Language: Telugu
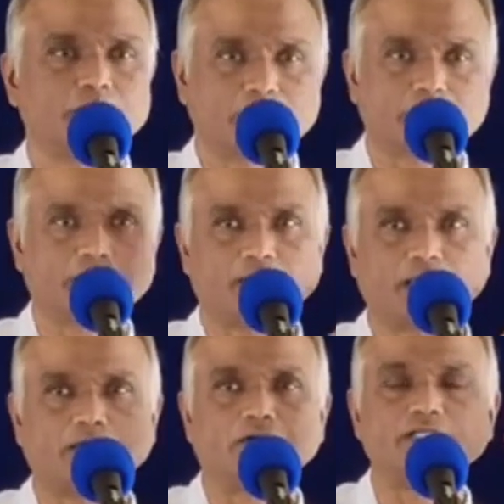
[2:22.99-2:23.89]
మొదటి
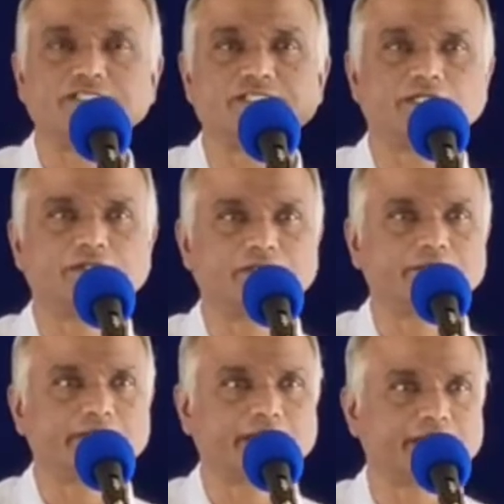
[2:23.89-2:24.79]
నాలుగో అధ్యాయంలోనే
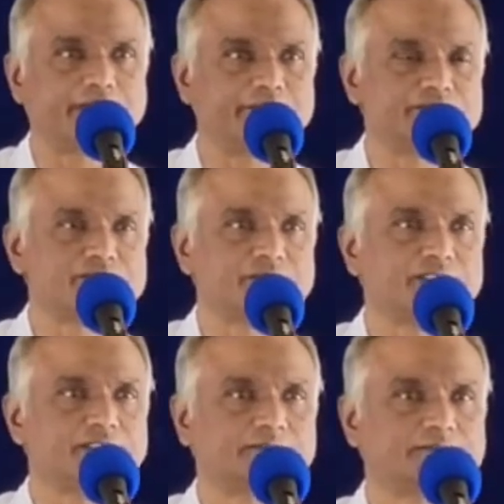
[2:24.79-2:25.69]
మనకు
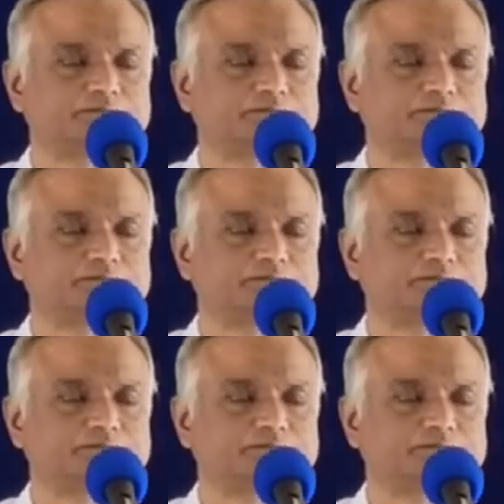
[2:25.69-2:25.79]
కనిపిస్తుంది